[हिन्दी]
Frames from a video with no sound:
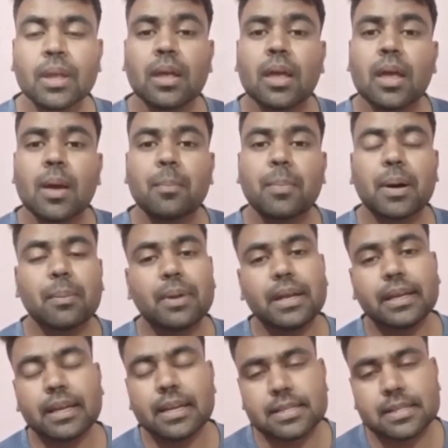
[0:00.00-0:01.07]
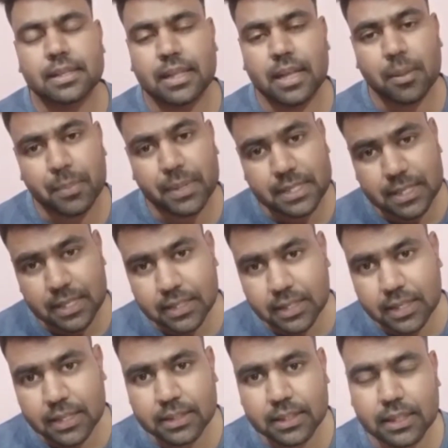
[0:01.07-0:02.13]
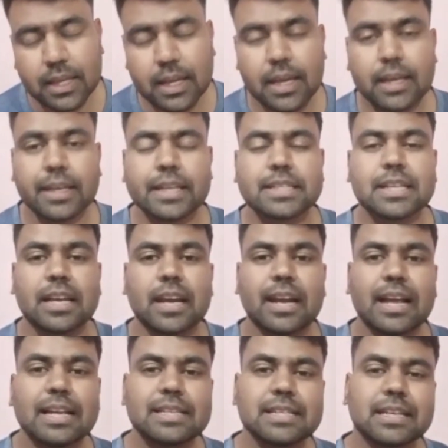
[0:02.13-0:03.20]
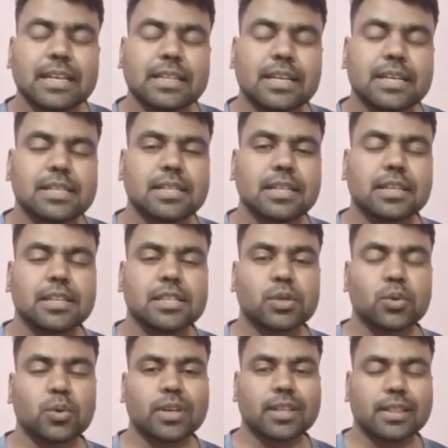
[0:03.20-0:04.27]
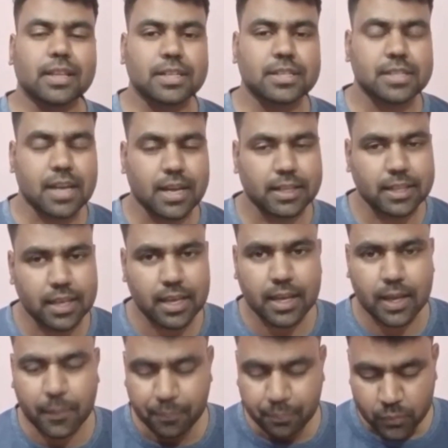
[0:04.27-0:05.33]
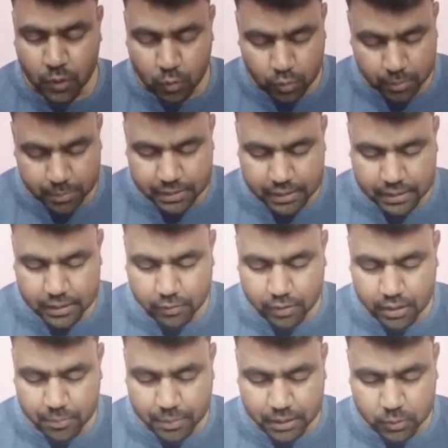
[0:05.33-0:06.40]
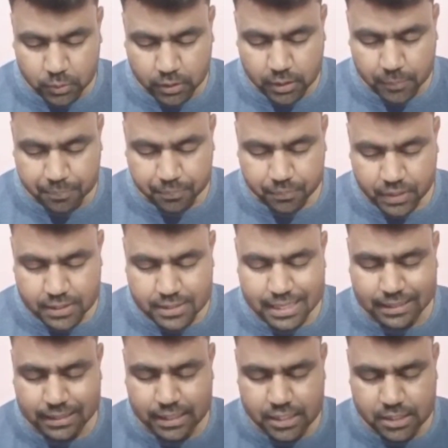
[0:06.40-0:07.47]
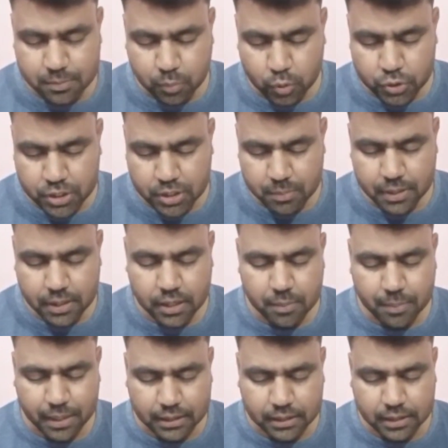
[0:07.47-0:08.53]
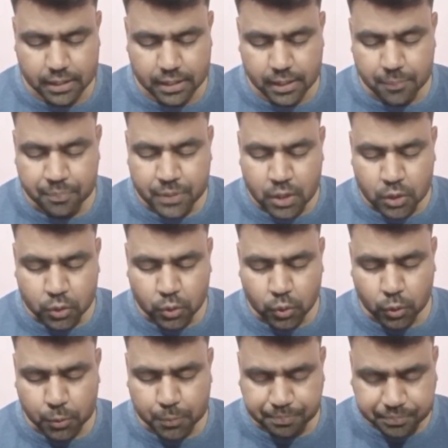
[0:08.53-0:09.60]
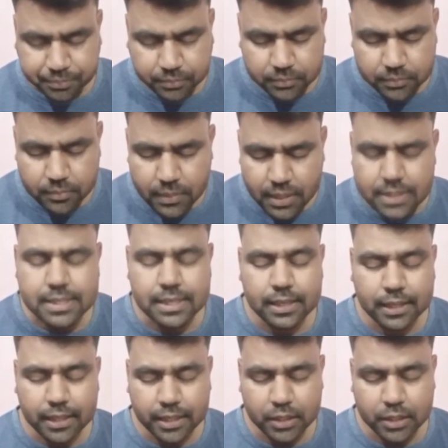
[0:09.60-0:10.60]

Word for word: पब्लिक कितना पसंद करती है खेसारी लाल जी के दर्शक इसको कितना चाहते हैं वह भी देखने वाली बात होगी साथ ही इस पोस्टर में अगर बात करें तो सिंगर के तौर